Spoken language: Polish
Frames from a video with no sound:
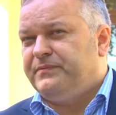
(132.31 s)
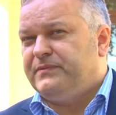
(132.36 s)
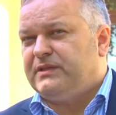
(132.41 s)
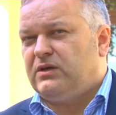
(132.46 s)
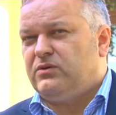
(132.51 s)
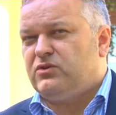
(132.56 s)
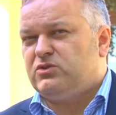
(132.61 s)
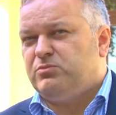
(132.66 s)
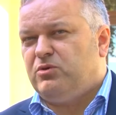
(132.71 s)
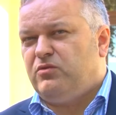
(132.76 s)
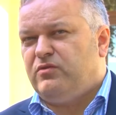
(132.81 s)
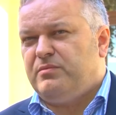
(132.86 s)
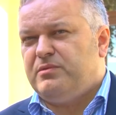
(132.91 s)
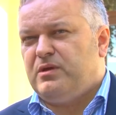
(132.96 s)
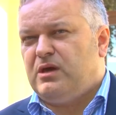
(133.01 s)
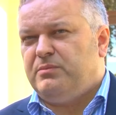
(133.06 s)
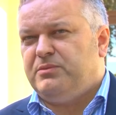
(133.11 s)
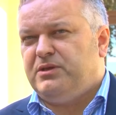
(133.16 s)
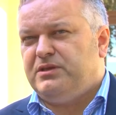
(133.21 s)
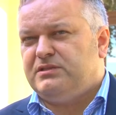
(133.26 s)
Ta rozmowa
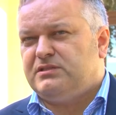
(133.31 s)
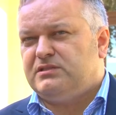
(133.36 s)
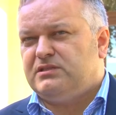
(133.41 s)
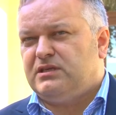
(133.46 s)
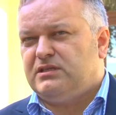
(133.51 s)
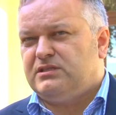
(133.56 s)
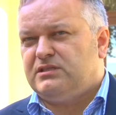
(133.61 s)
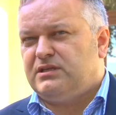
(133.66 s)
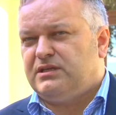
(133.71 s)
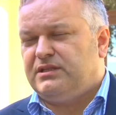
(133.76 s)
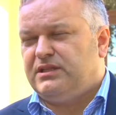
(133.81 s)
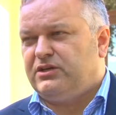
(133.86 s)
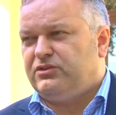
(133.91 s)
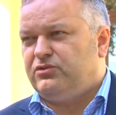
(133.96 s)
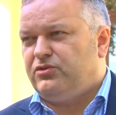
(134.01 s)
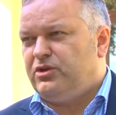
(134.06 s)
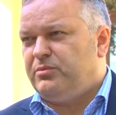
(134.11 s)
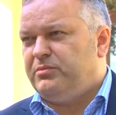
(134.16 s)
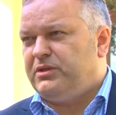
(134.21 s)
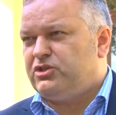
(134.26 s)
miała miejsce z
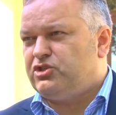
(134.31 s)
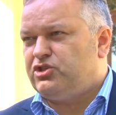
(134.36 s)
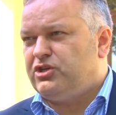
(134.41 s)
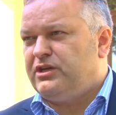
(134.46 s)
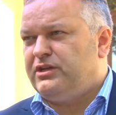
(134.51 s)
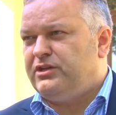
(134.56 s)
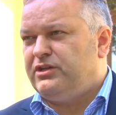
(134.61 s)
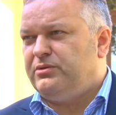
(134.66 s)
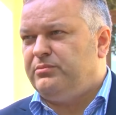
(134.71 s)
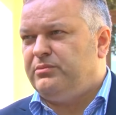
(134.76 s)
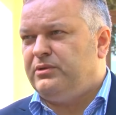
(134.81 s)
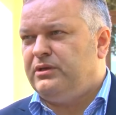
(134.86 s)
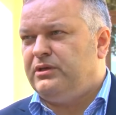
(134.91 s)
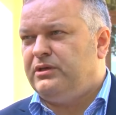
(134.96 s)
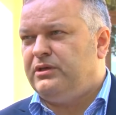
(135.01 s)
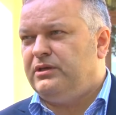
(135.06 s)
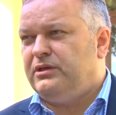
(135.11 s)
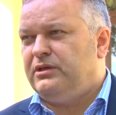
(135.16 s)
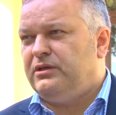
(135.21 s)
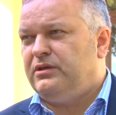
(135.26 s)
redaktorem naczelnym e,